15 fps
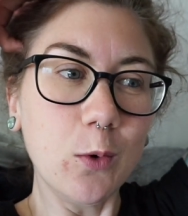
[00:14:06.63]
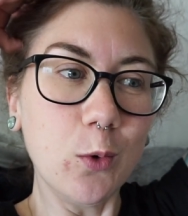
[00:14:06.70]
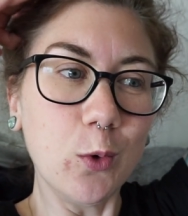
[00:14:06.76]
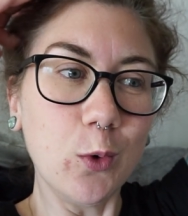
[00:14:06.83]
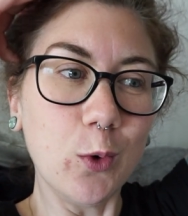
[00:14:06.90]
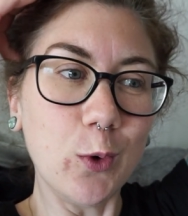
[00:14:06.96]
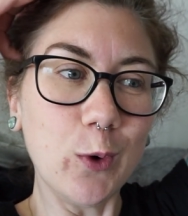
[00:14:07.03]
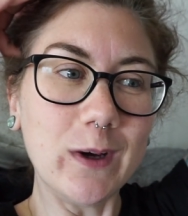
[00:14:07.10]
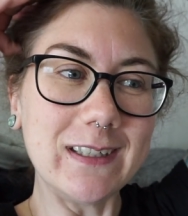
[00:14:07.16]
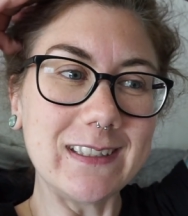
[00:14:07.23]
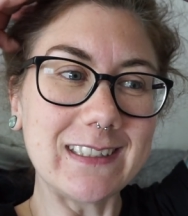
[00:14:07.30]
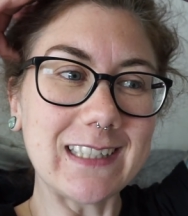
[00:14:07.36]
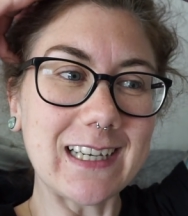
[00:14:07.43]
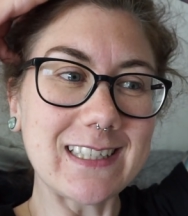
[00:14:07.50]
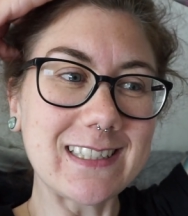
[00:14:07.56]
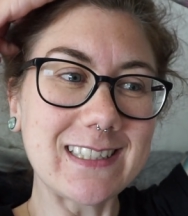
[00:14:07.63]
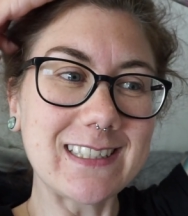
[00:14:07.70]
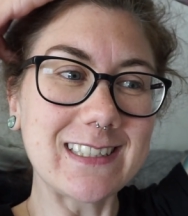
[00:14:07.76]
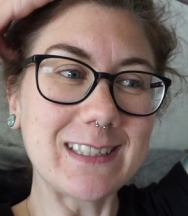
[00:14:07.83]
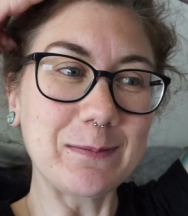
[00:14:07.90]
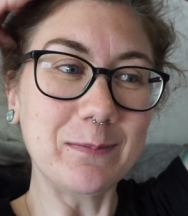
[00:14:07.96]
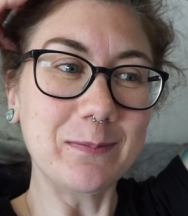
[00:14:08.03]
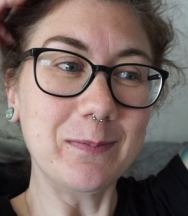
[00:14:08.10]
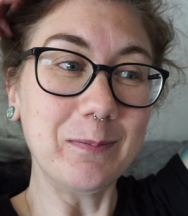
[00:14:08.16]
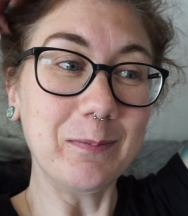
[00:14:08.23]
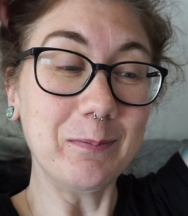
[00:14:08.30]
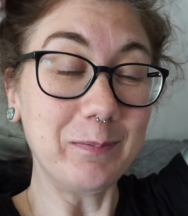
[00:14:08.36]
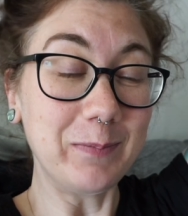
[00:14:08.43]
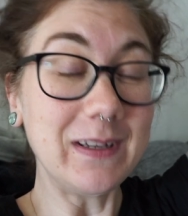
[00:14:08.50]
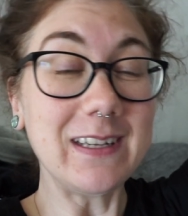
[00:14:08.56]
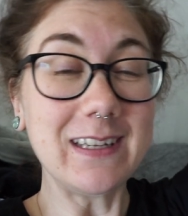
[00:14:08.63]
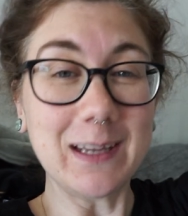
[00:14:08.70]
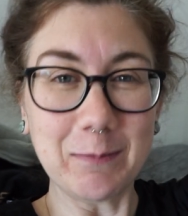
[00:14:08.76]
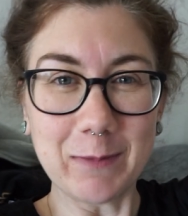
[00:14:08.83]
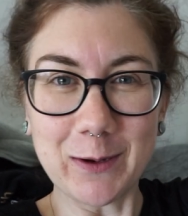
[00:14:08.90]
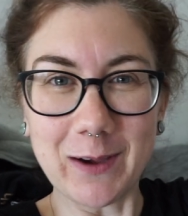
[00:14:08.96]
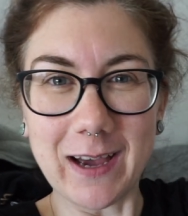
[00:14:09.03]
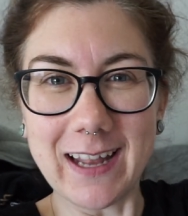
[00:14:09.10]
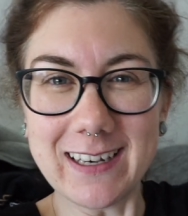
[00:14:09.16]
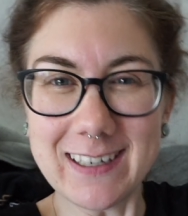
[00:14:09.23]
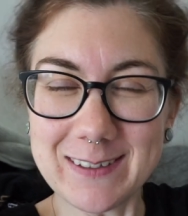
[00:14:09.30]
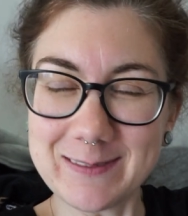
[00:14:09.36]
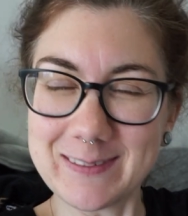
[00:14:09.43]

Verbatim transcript: Und das biete ich immer noch an.